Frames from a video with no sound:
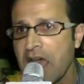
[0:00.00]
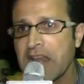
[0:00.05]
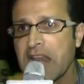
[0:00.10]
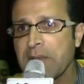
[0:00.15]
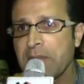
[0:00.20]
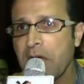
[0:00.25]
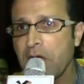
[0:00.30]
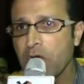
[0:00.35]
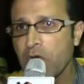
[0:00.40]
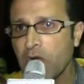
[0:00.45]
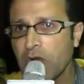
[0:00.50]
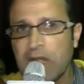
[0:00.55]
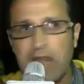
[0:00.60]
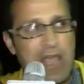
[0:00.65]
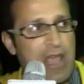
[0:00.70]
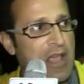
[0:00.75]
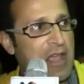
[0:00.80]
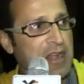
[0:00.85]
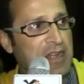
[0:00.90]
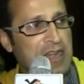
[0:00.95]
أنا بقول
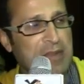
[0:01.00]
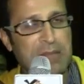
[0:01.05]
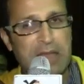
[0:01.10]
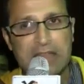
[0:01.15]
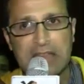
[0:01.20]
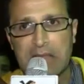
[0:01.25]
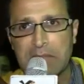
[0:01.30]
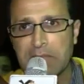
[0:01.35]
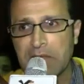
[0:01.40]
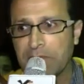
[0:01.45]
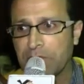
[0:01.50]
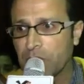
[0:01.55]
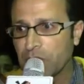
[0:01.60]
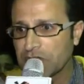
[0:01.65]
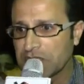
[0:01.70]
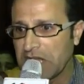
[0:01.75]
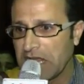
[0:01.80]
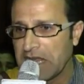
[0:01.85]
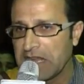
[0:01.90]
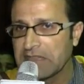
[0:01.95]
إن ما تم في
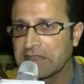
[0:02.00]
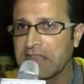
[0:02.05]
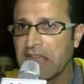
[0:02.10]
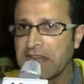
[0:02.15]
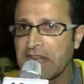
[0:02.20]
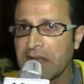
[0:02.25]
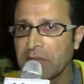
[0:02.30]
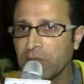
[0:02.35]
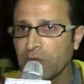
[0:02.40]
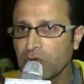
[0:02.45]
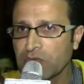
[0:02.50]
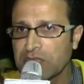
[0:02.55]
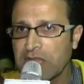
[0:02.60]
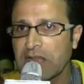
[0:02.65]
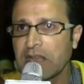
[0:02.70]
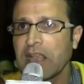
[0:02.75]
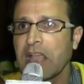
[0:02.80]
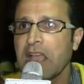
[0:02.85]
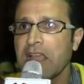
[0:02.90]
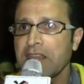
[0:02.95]
بورسعيد بورسعيد ده
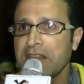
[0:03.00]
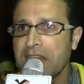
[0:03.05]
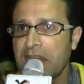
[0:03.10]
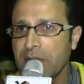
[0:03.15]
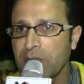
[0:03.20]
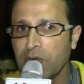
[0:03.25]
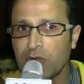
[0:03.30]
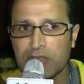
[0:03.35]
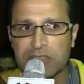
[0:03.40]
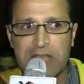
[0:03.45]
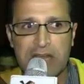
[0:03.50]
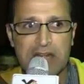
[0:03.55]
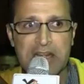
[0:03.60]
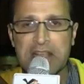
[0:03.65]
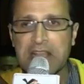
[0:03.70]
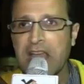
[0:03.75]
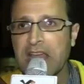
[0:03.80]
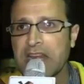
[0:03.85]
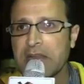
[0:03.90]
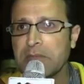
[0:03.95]
نموذج نموذج
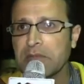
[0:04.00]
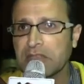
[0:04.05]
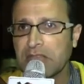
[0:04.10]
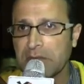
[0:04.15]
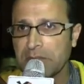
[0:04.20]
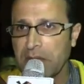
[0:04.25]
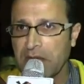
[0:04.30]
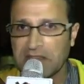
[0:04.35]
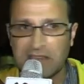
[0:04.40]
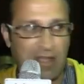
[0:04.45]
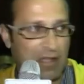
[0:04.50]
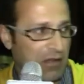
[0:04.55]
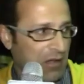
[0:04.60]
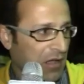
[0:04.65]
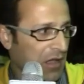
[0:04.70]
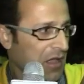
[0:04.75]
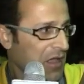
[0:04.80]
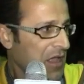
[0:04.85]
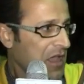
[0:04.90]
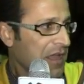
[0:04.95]
لجريمه
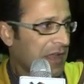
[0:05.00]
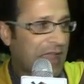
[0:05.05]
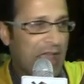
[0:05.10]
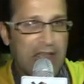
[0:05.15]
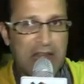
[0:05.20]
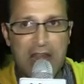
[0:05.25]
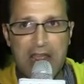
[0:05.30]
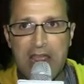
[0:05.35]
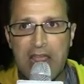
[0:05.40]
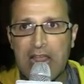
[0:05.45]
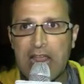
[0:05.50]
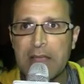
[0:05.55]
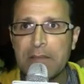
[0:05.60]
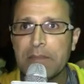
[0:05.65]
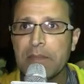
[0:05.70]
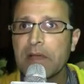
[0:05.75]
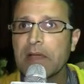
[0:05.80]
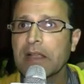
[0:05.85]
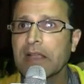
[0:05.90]
البلطجه كان يجب